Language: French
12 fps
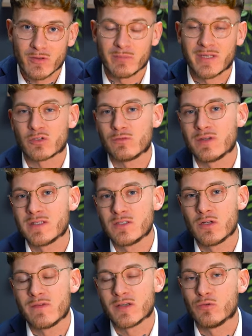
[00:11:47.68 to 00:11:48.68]
comme
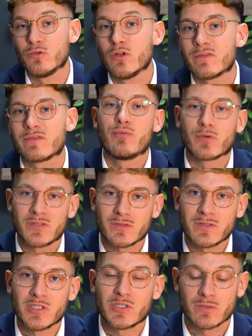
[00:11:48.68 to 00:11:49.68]

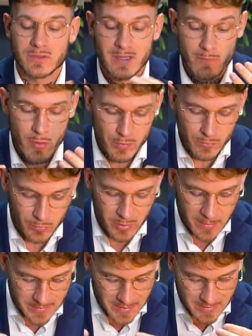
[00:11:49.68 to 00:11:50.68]
99,9% des gens, d'avoir une
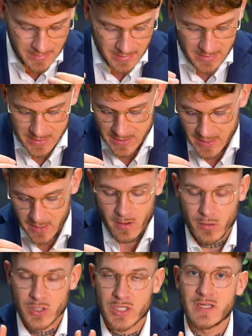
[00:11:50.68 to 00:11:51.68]
montre comme celle-ci qui est
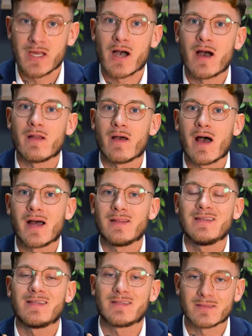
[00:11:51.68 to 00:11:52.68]
en général à
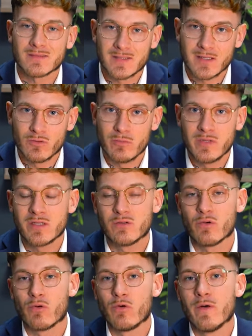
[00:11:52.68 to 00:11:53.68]
des centaines de milliers
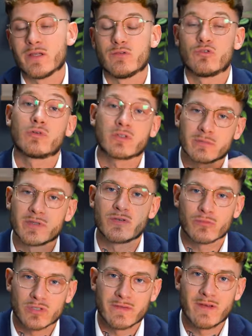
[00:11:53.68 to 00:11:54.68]
d'euros. Et justement,
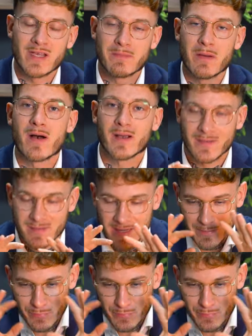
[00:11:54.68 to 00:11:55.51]
l'ambition que j'avais avec ma marque, c'est la